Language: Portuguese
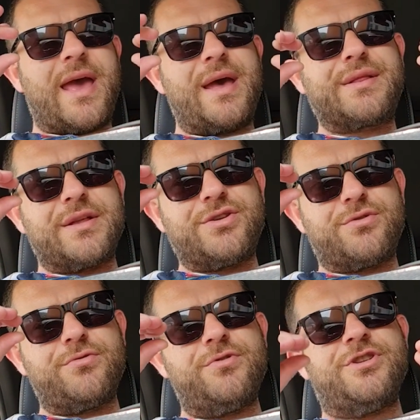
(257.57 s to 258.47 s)
essa
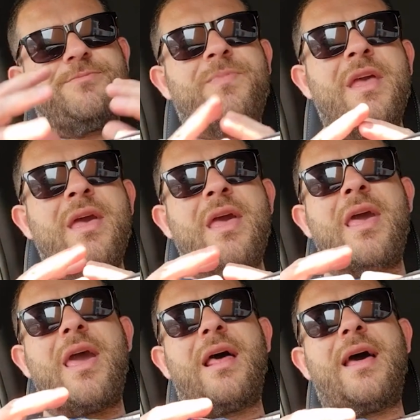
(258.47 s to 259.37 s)
atitude,
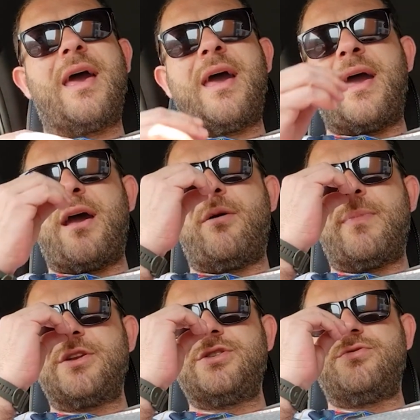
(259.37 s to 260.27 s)
ela é
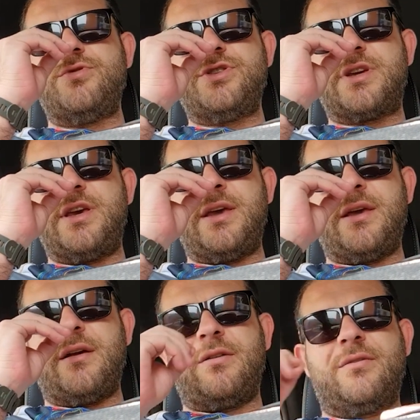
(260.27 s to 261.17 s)
uma atitude
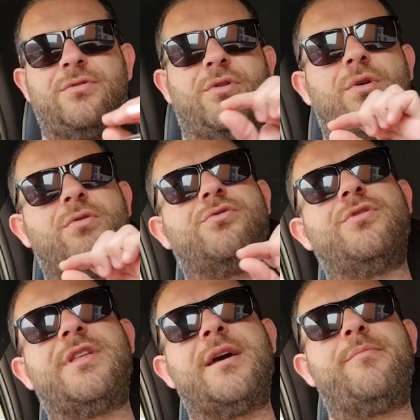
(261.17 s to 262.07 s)
que no longo
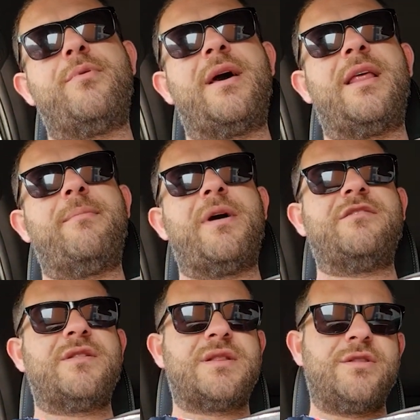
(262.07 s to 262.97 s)
do tempo ela é
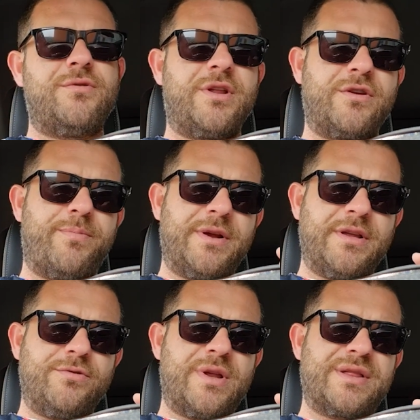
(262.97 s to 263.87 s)
mais vencedora do que
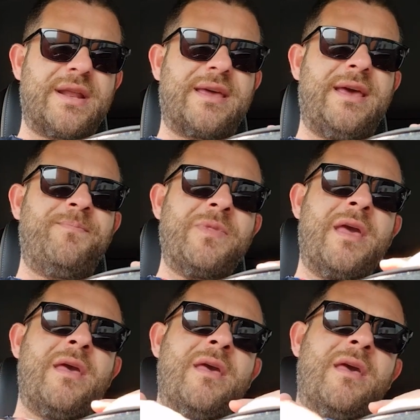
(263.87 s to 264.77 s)
perdedora? Será que
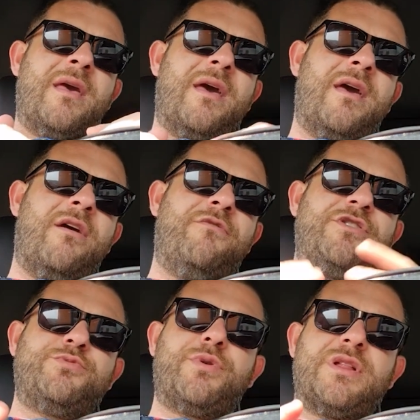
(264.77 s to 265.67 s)
é, eu
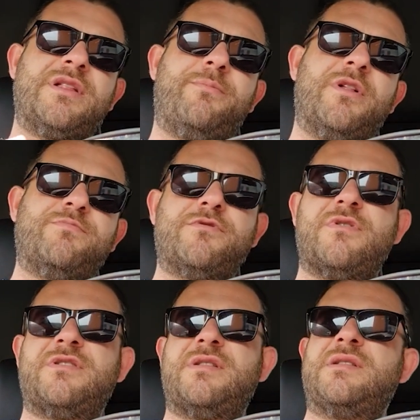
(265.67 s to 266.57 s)
vejo, por exemplo, as
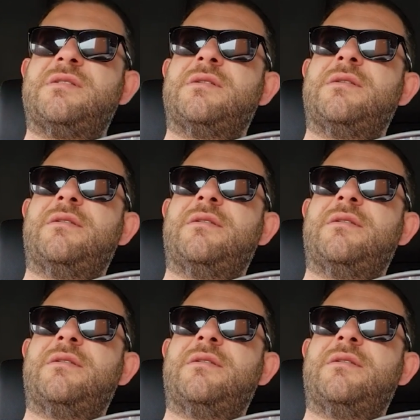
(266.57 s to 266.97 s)
pessoas às vezes